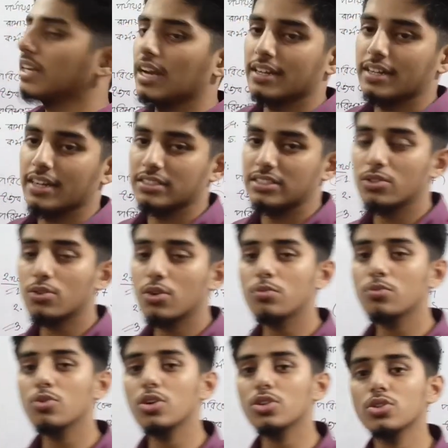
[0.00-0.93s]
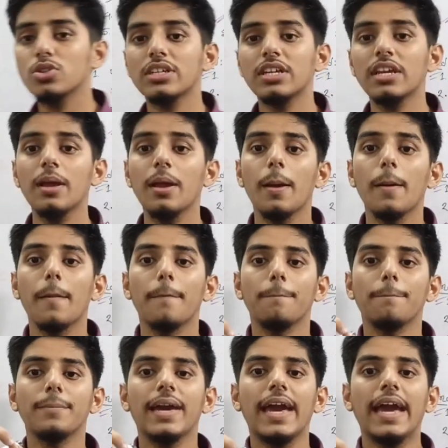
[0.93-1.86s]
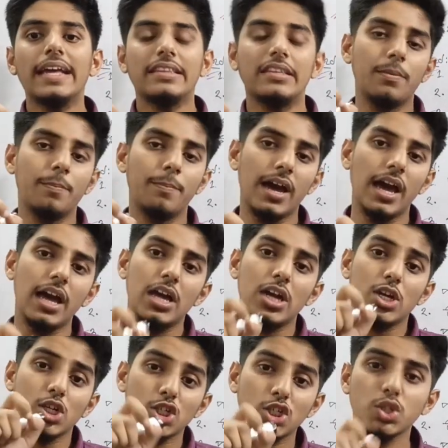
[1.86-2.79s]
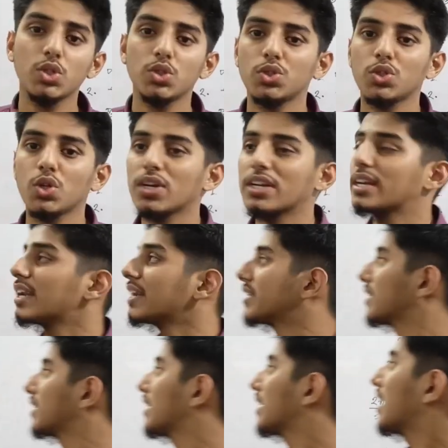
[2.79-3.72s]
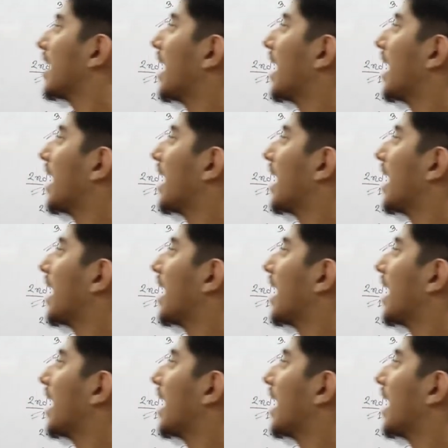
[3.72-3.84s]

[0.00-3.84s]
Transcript: রিলেটেড যেগুলো মূলত কি ম্যাথ বা সূত্র রিলেটেড